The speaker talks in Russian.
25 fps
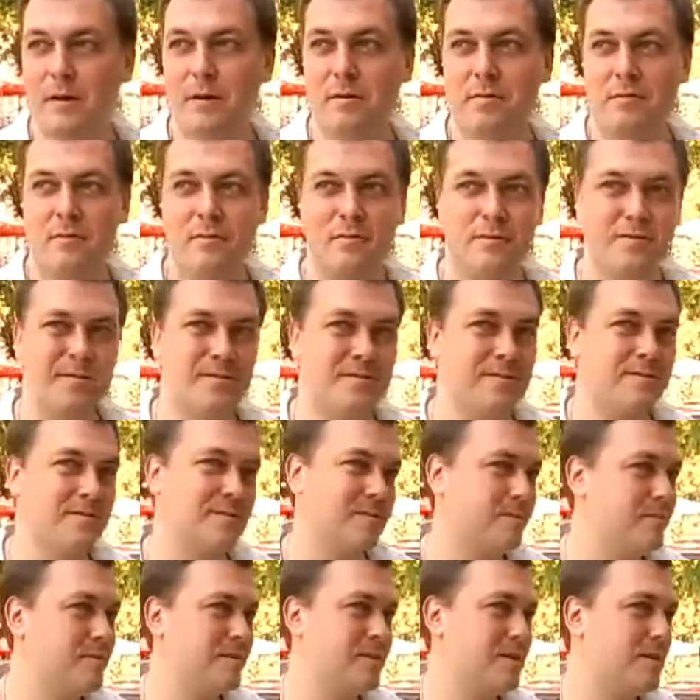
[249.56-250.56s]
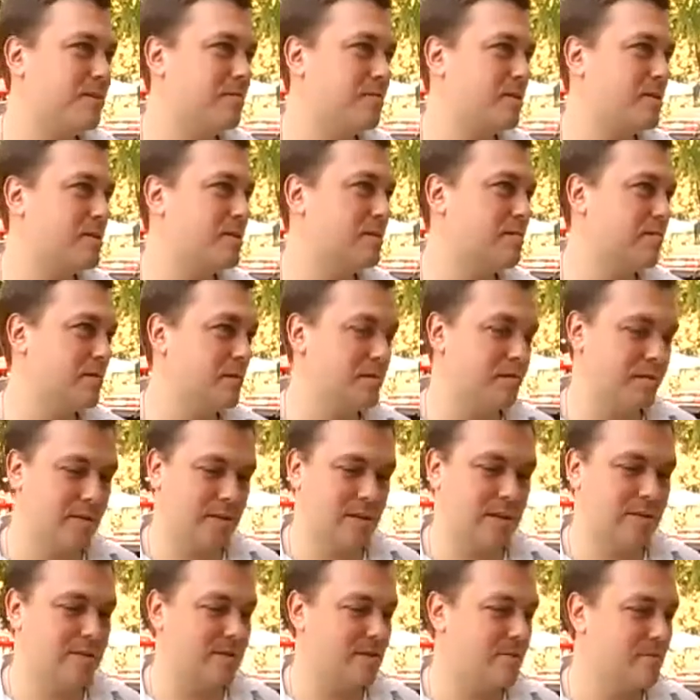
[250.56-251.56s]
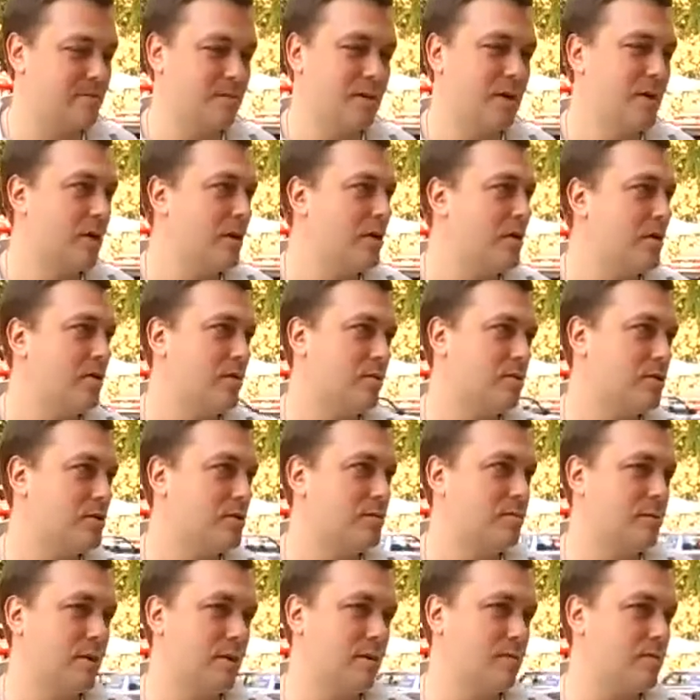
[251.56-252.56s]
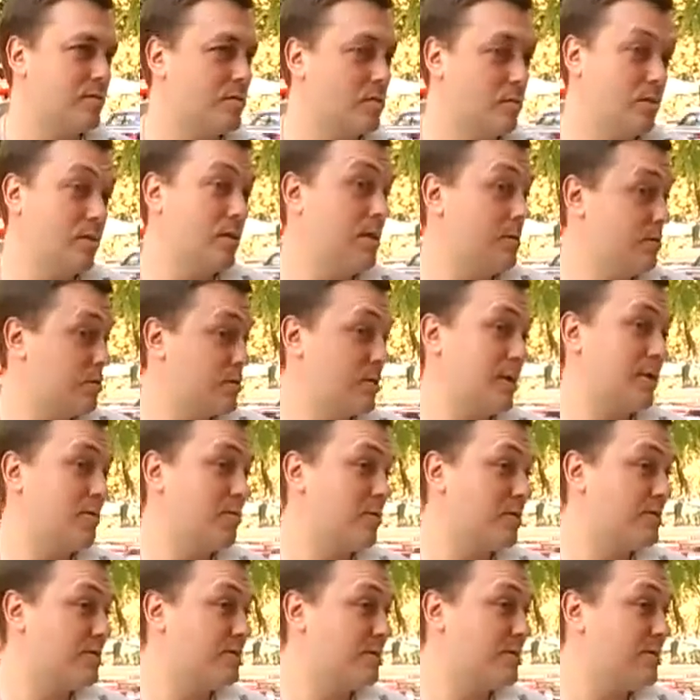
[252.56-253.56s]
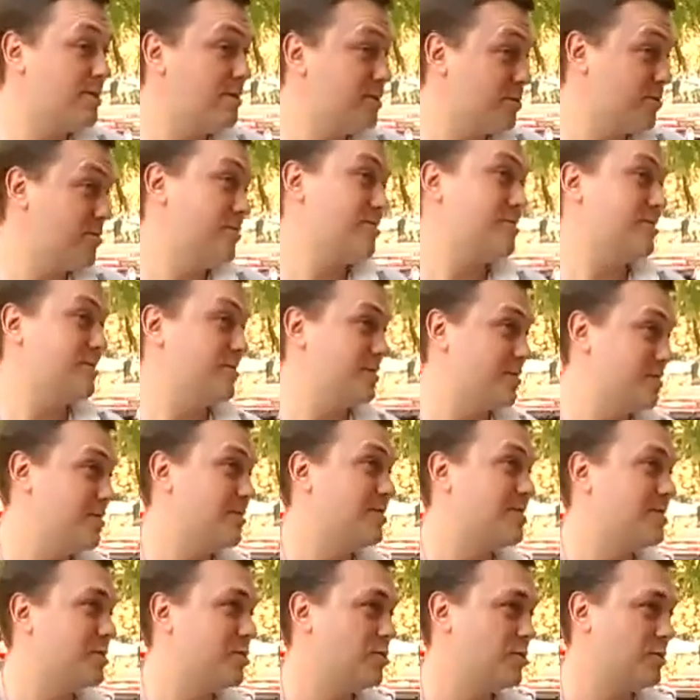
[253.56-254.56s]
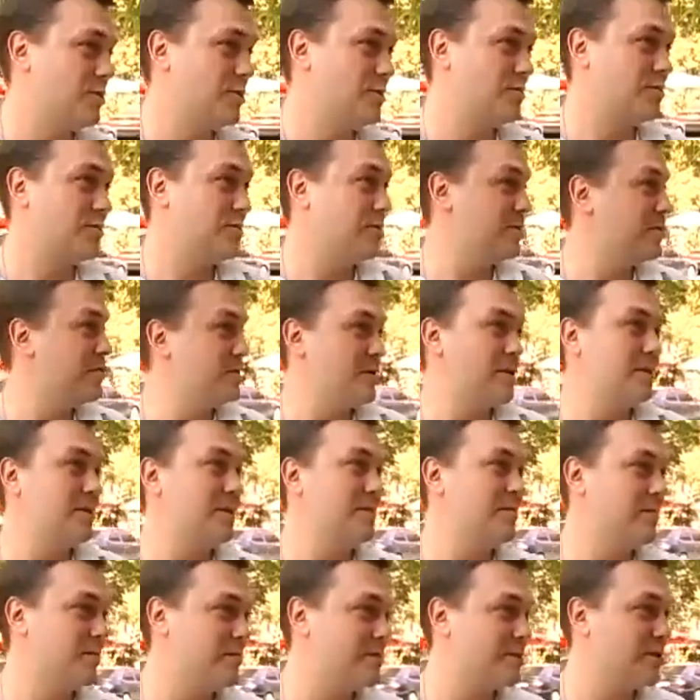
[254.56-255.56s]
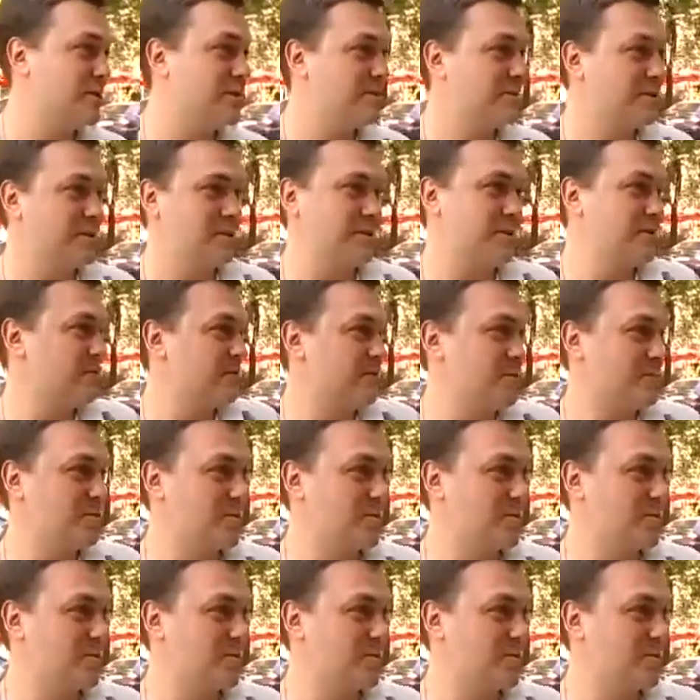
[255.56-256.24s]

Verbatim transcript: Он объясняет просто по финансам очень неприятно. Ну, или пускай город спонсирует, и за счет этого не повышает цены.